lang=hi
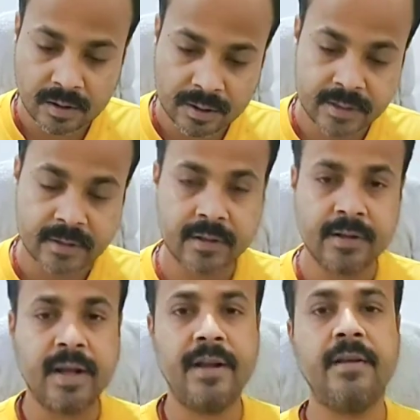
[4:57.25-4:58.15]
और
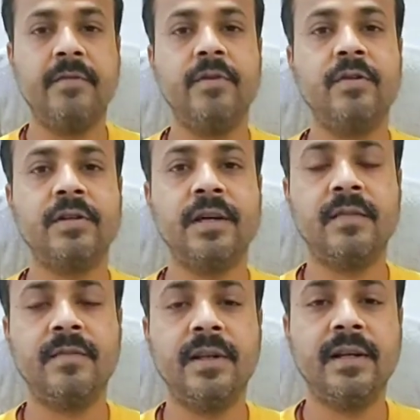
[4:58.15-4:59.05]
नए नए वीडियो के
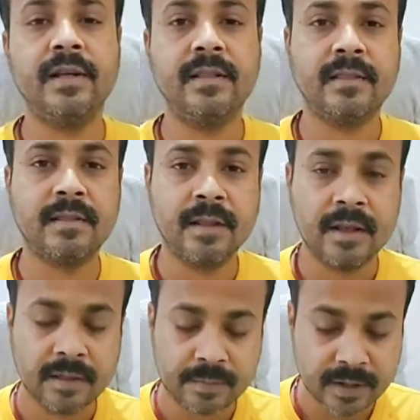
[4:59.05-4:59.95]
साथ मिलेंगे
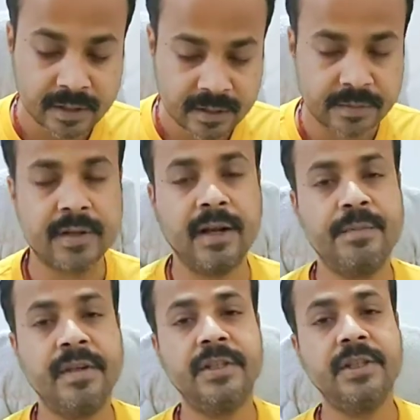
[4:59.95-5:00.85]
तब तक के लिए
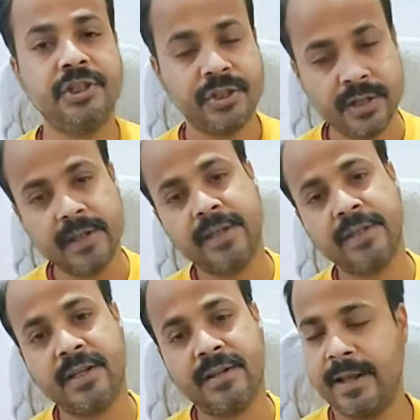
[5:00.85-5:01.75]
सब्सक्राइब कीजिए
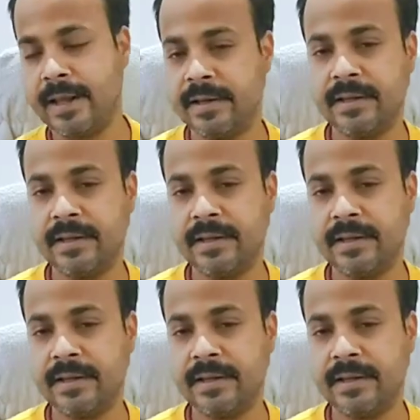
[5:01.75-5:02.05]
शेयर कीजिए